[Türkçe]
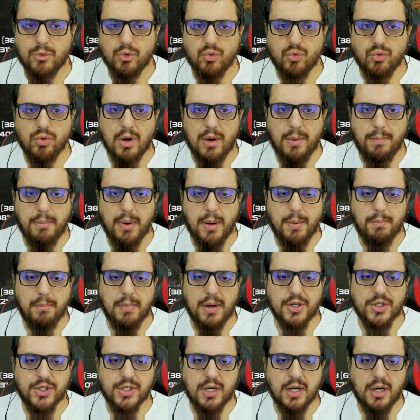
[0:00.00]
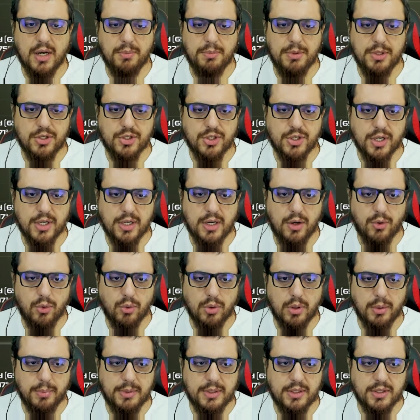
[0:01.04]
şu an bambaşka bir şeyler
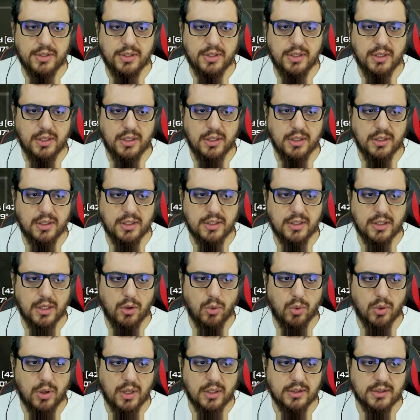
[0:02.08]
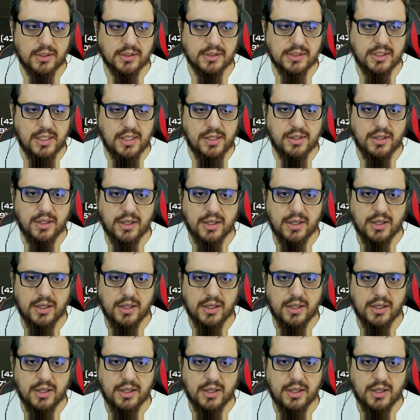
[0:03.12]
olabilirdi. Kita lokantası.